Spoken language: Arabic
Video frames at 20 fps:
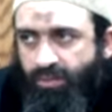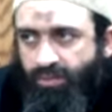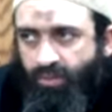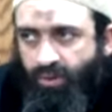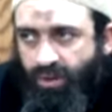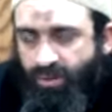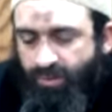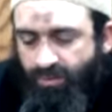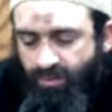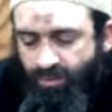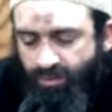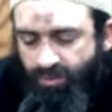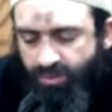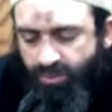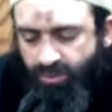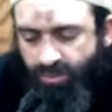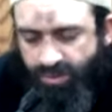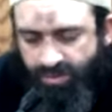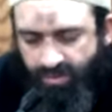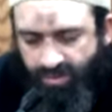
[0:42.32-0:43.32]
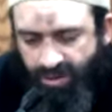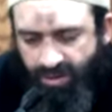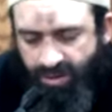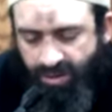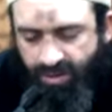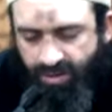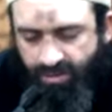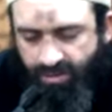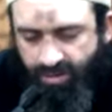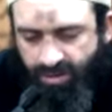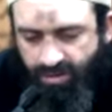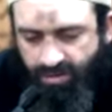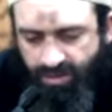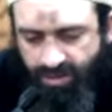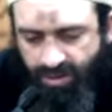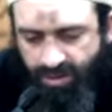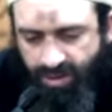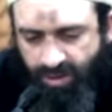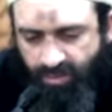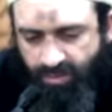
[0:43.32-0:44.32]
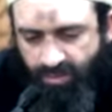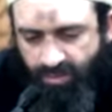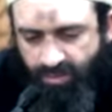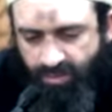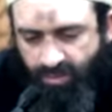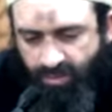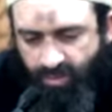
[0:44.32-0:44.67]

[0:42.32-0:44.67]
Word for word: محمد بن إسماعيل بن إبراهيم بن